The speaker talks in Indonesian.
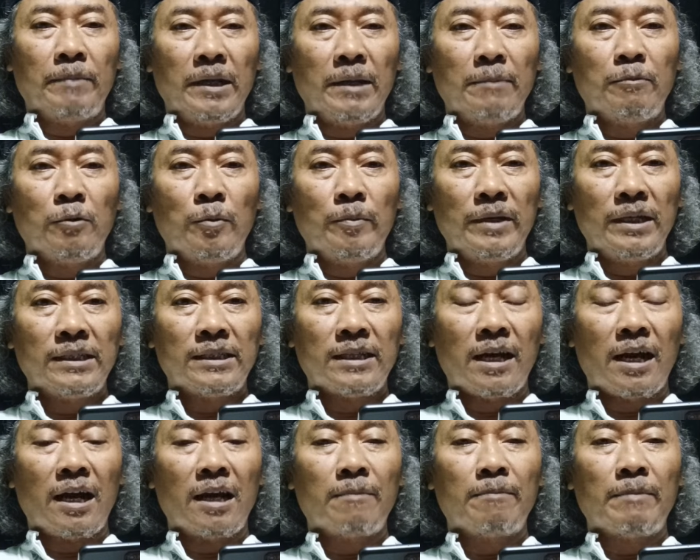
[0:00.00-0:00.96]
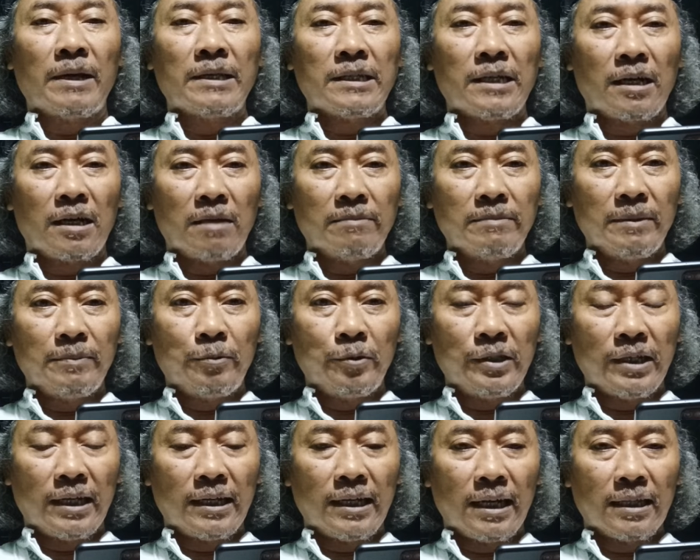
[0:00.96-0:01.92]
pribumi sangat banyak kami
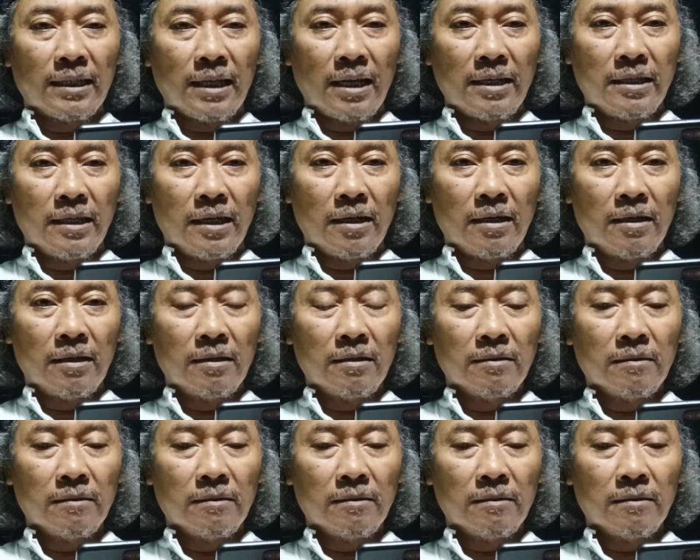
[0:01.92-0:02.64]
punya datanya.